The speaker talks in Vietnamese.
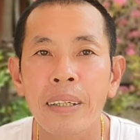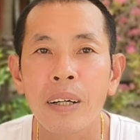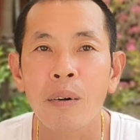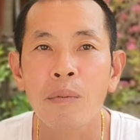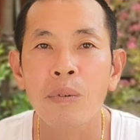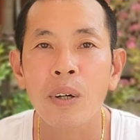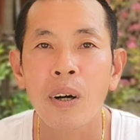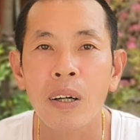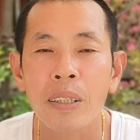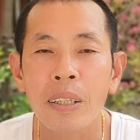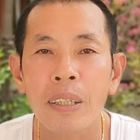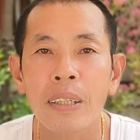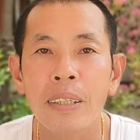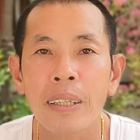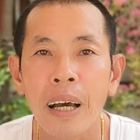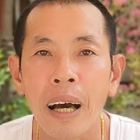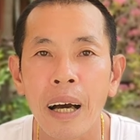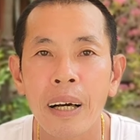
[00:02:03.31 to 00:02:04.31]
cũng còn
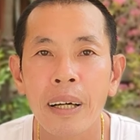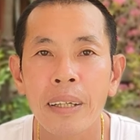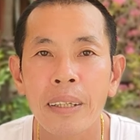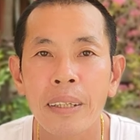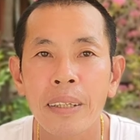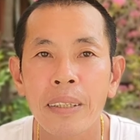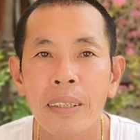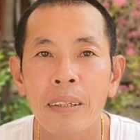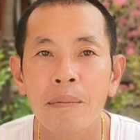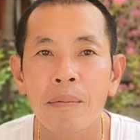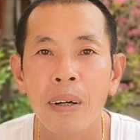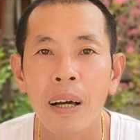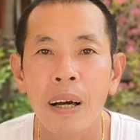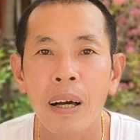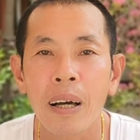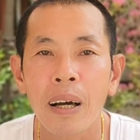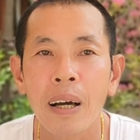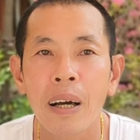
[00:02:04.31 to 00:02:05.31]
thương vợ nhưng
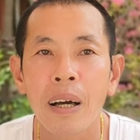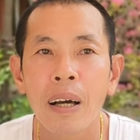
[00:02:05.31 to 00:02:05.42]
mà